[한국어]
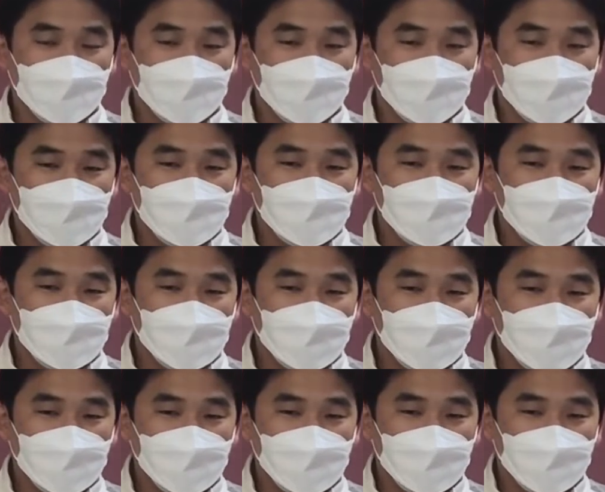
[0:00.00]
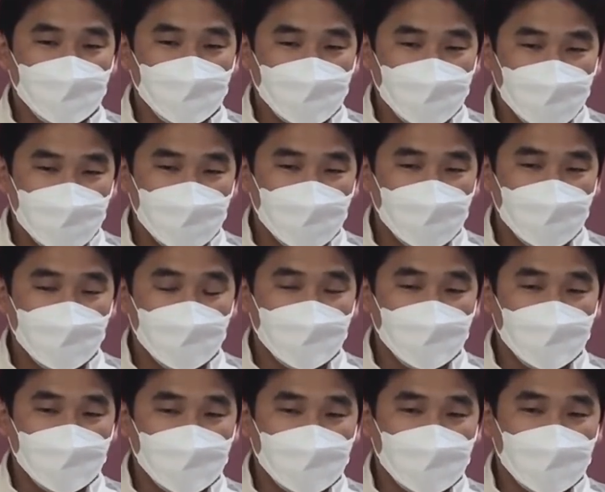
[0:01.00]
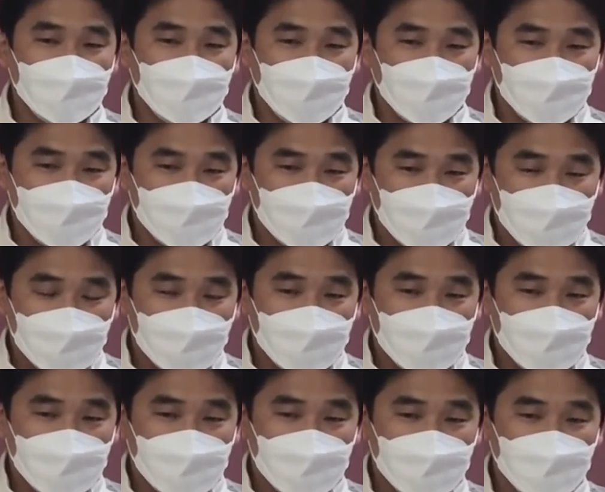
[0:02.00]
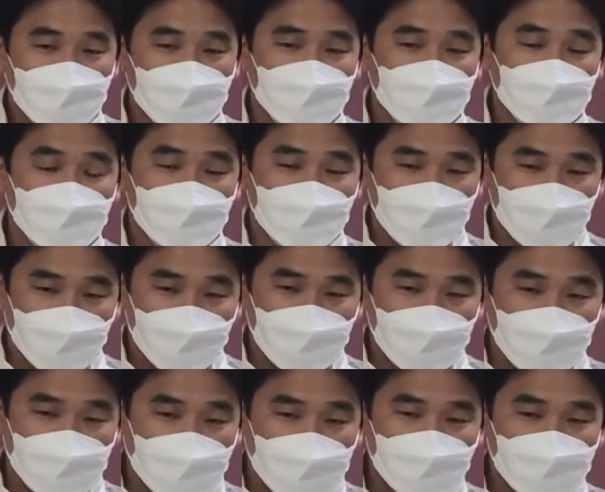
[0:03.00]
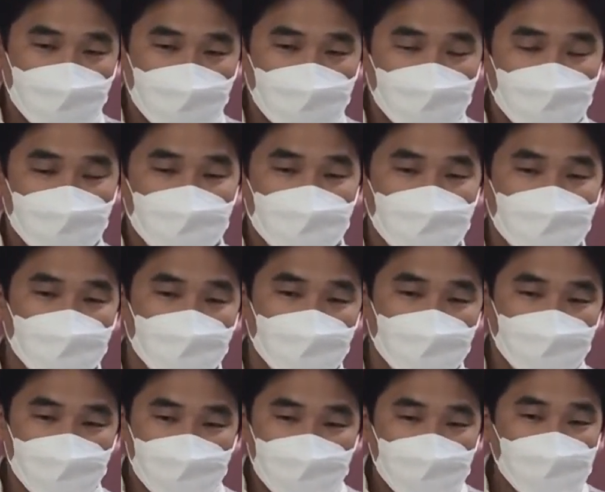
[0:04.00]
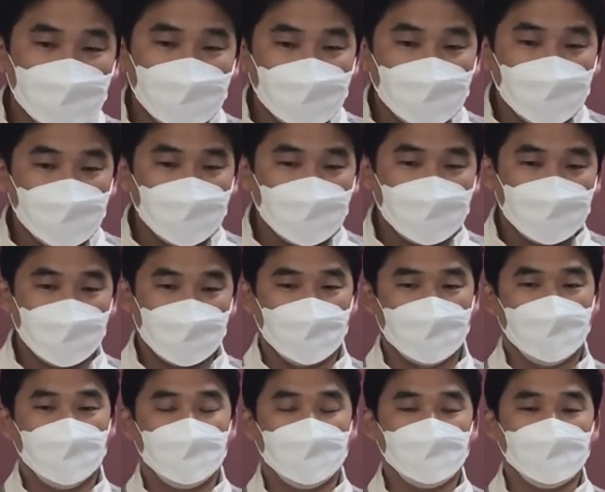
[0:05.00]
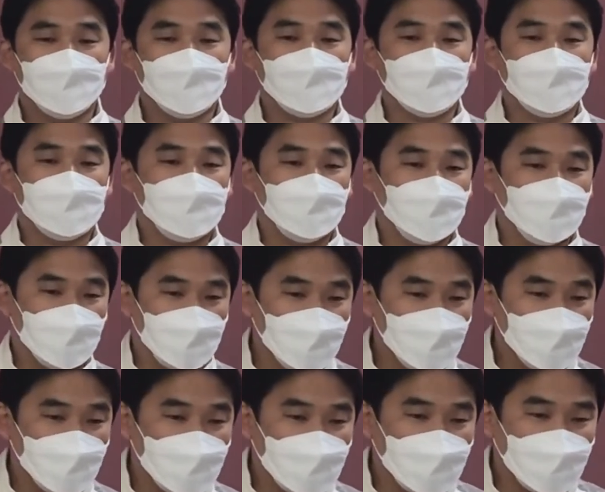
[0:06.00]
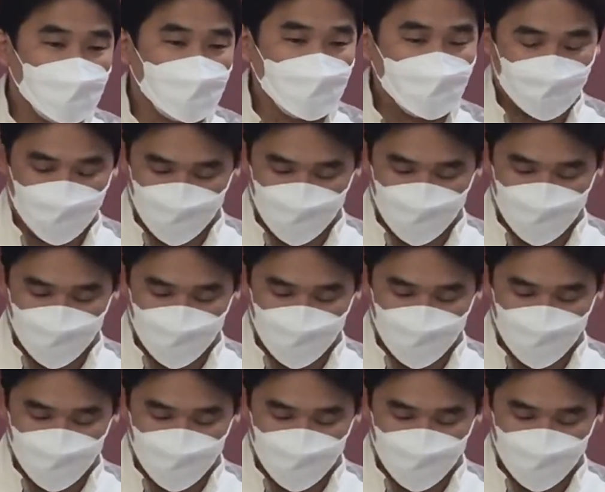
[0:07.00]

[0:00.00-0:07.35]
그래서 이제 사람을 또 이렇게 우리가 감, 지적인, 또 감정적인, 또 의지적인 부분으로 우리가 또 이렇게 구분을 해서 얘기를 합니다.